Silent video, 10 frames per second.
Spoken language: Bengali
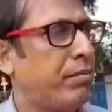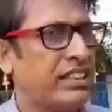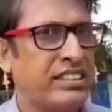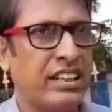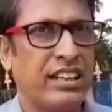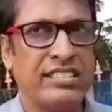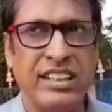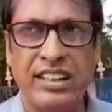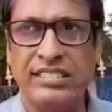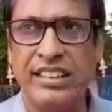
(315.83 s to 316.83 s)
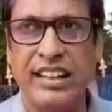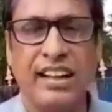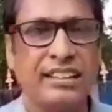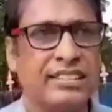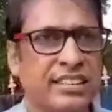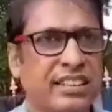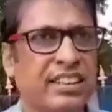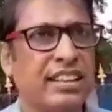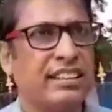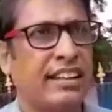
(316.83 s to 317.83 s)
বাচ্চা কাচ্চারা যেটা আসছে
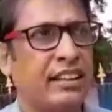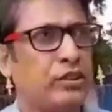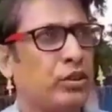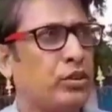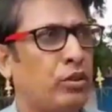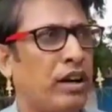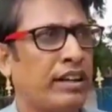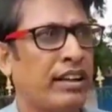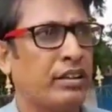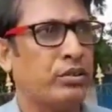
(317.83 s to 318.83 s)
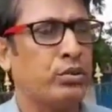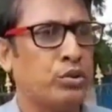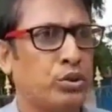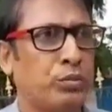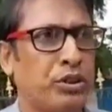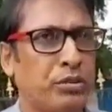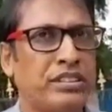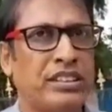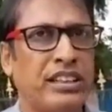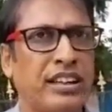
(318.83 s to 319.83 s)
তাদের জন্য একটা সুস্থ পরিবেশ
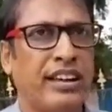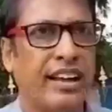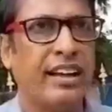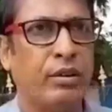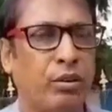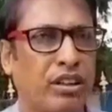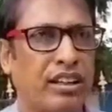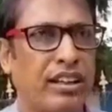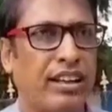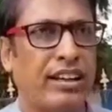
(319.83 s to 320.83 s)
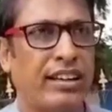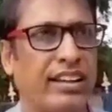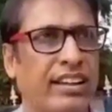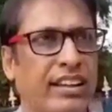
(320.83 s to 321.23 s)
রাখা হোক এখানে